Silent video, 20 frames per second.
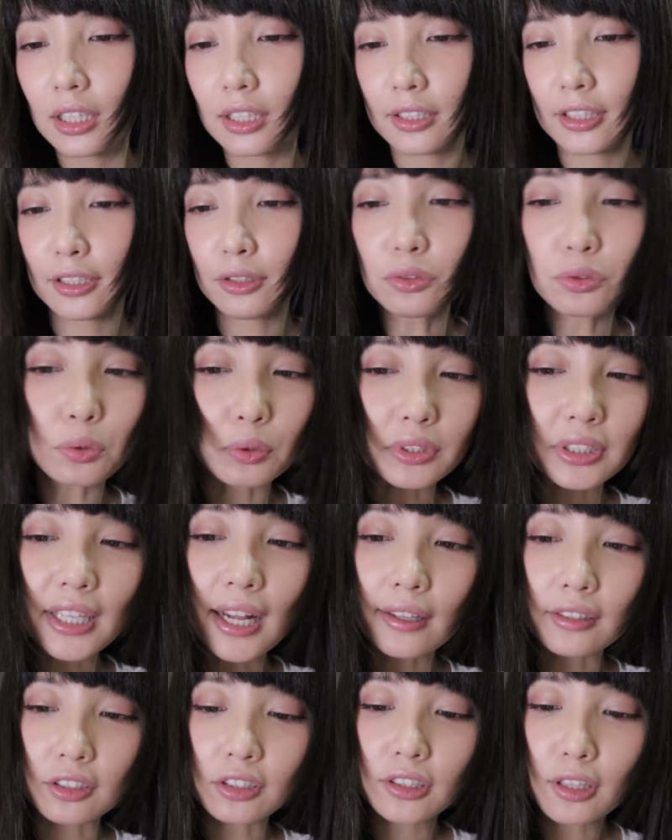连锁
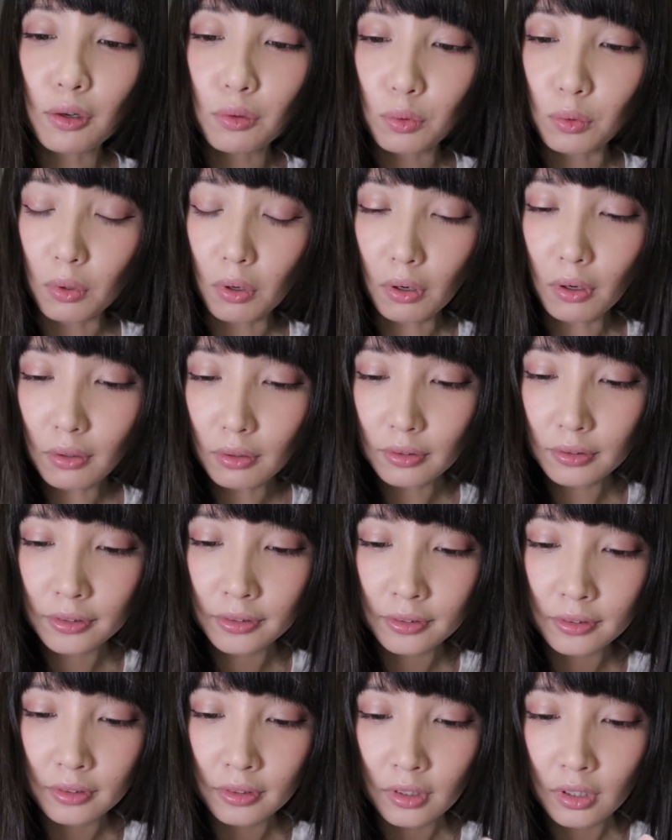炸的效果哦。
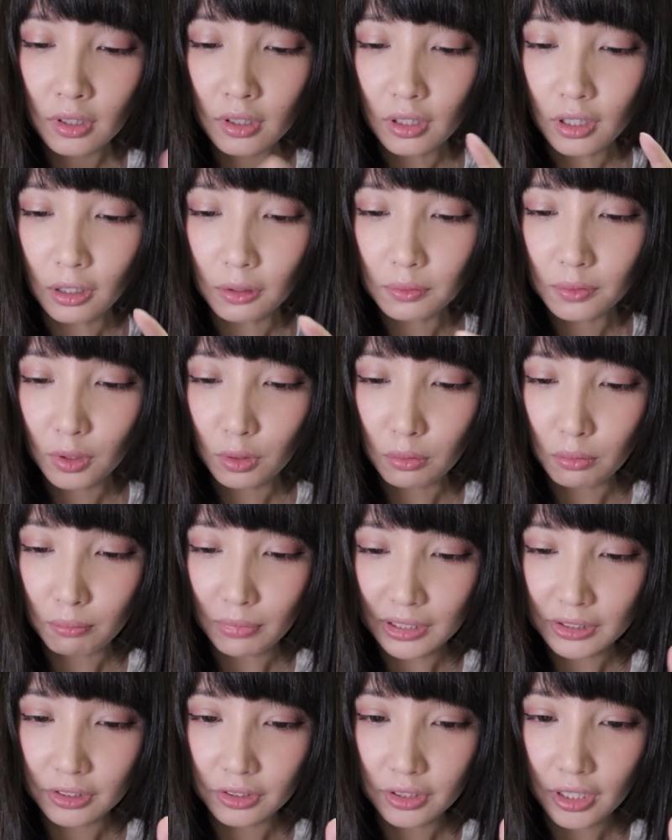好，那我们
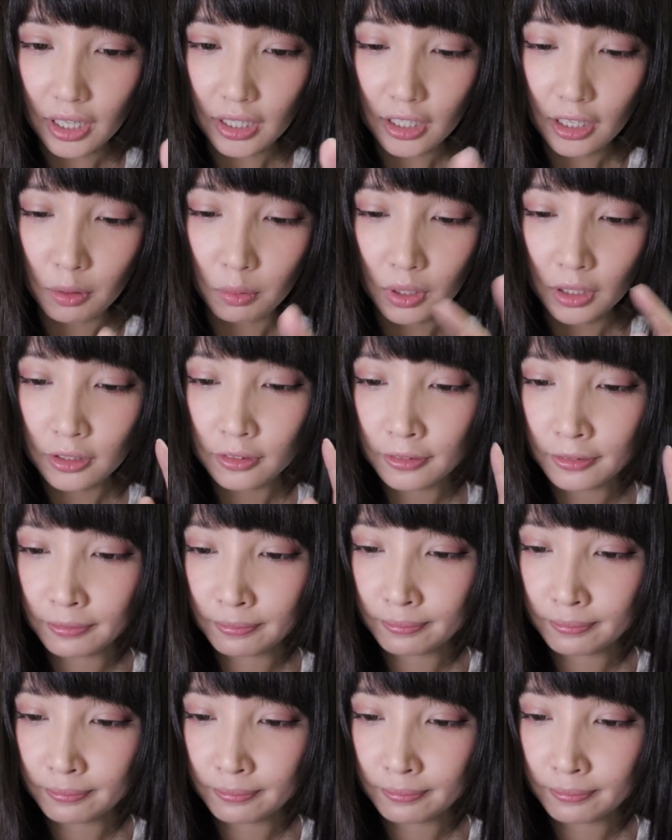把剩下的看完。